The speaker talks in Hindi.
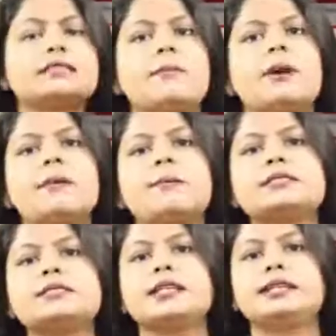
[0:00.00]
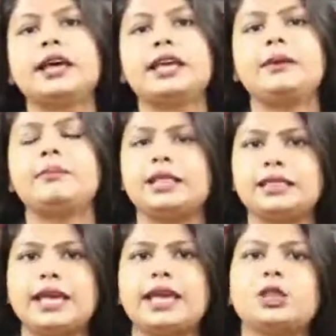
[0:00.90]
इस खबर में बस इतना ही
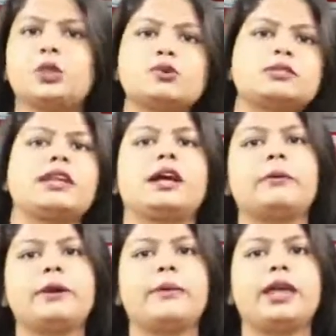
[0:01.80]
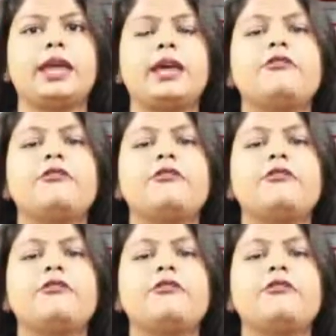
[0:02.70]
मिलते हैं दूसरी खबर में